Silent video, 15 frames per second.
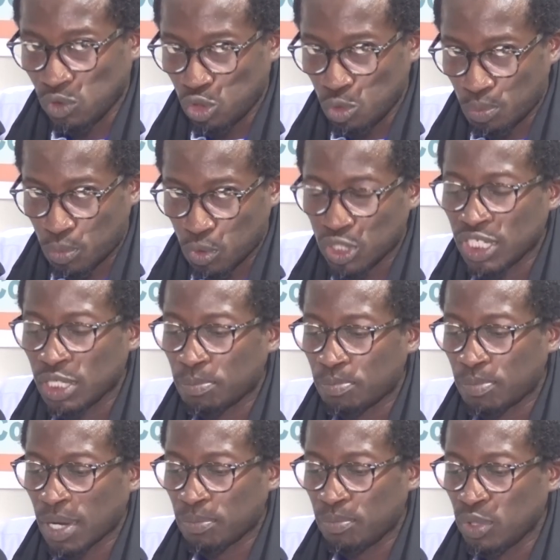du projet
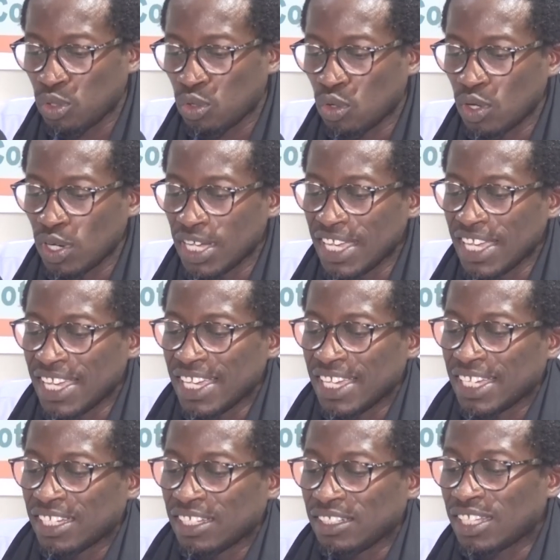PAPBio
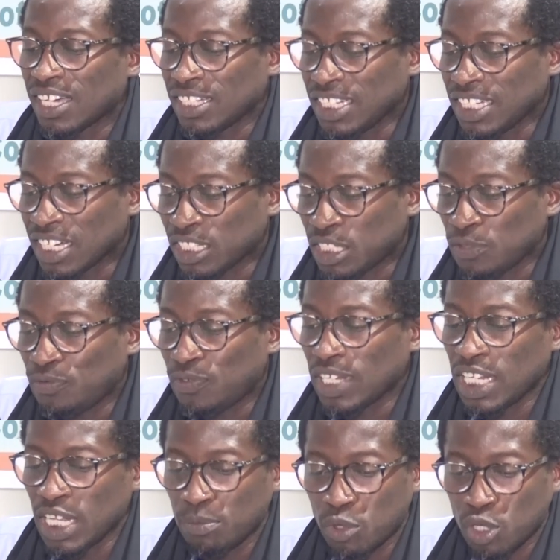d'en
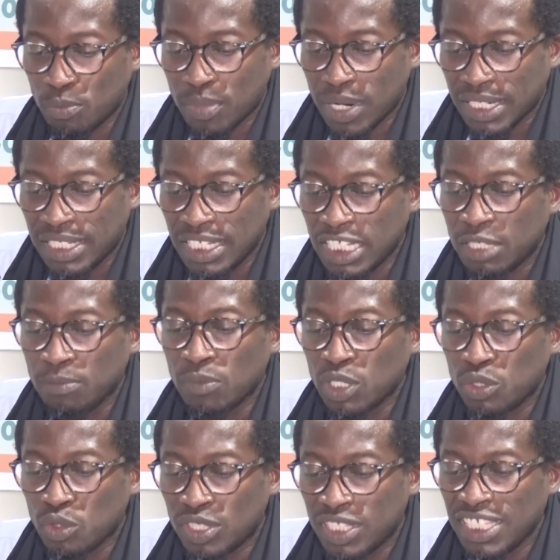identifier les bonnes pratiques,
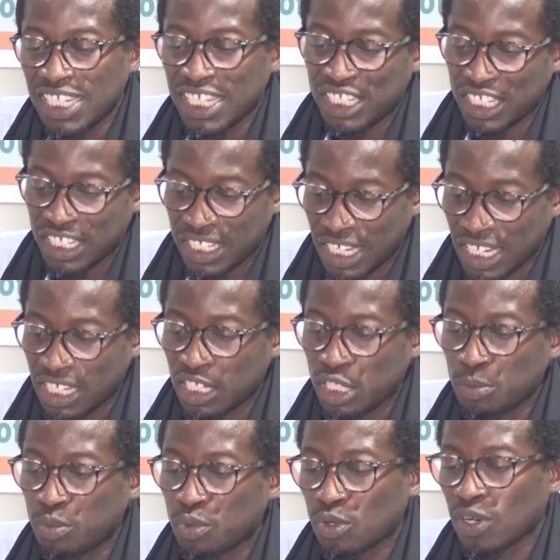mais aussi les échecs
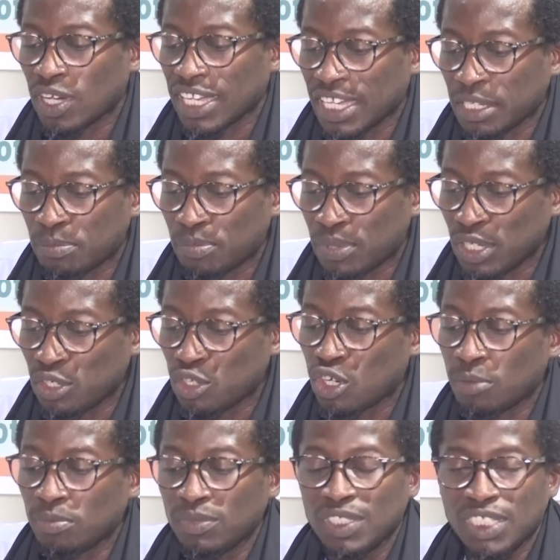qui pourront être pris
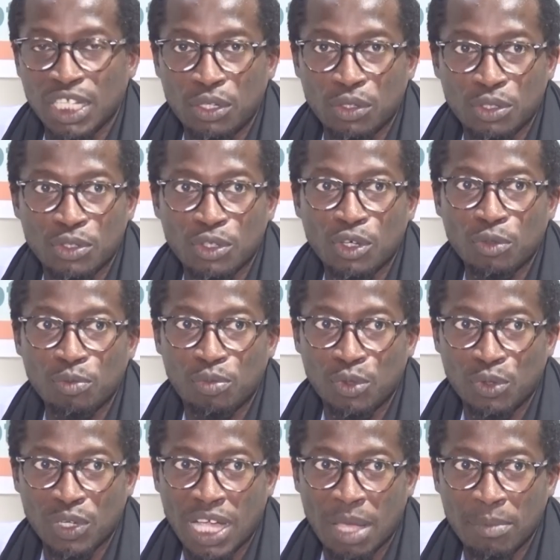comme des leçons
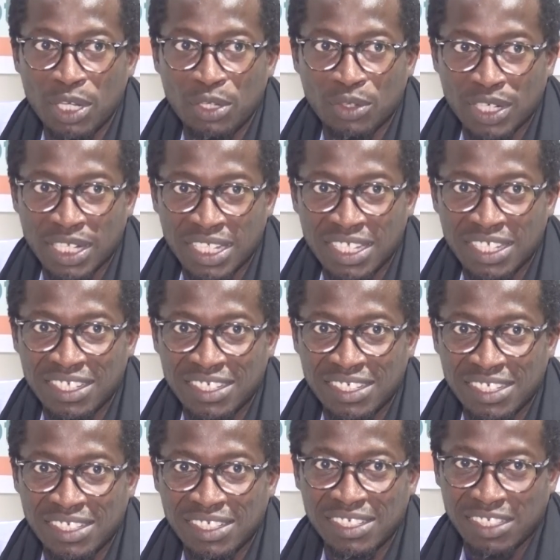pour améliorer
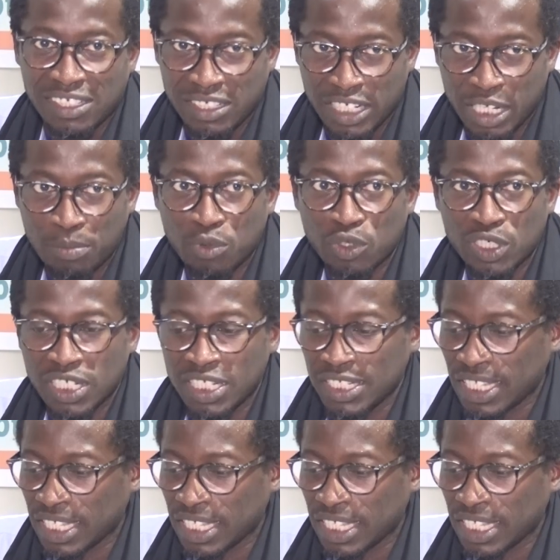euh, les prochaines